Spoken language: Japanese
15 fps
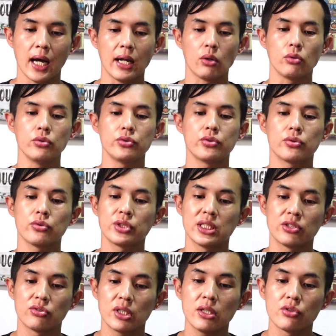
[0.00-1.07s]
あの、美
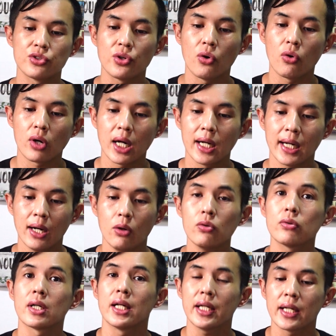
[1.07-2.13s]
しすぎる長官がお
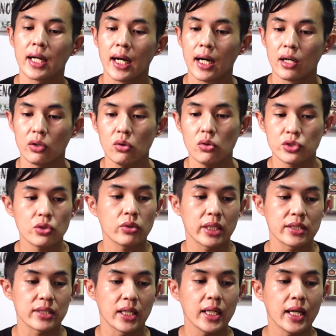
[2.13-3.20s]
るんがね、観光省
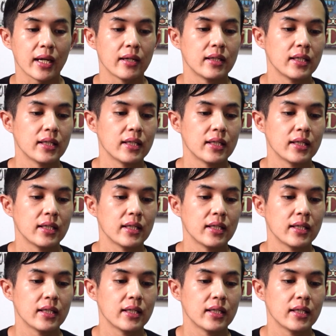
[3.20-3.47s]
でしたね。